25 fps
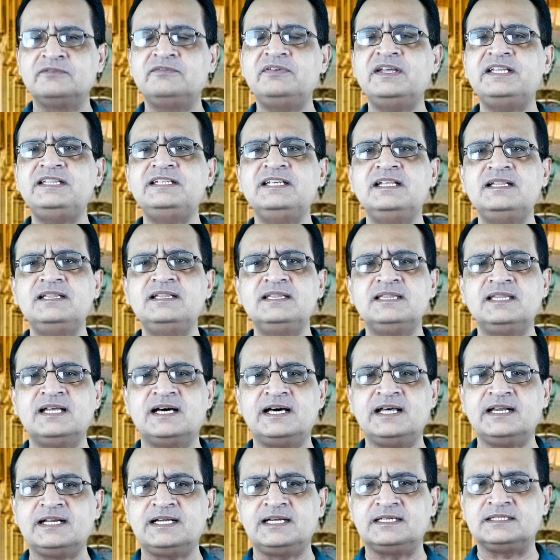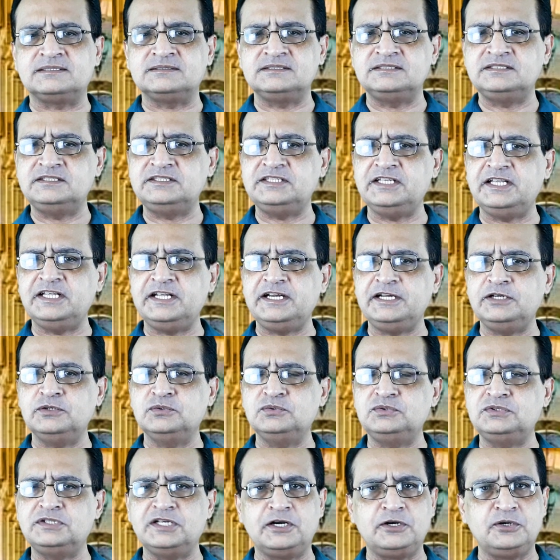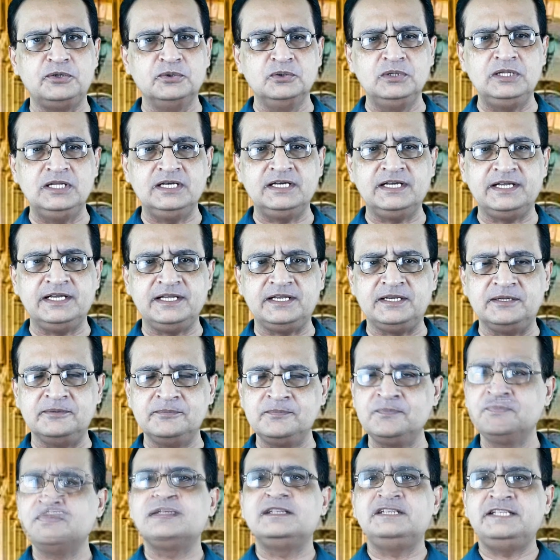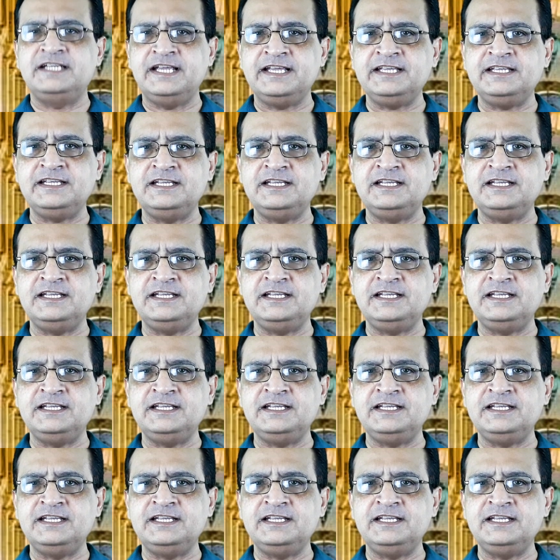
वे दिल दारा तेरे उत्ते डुल गई ये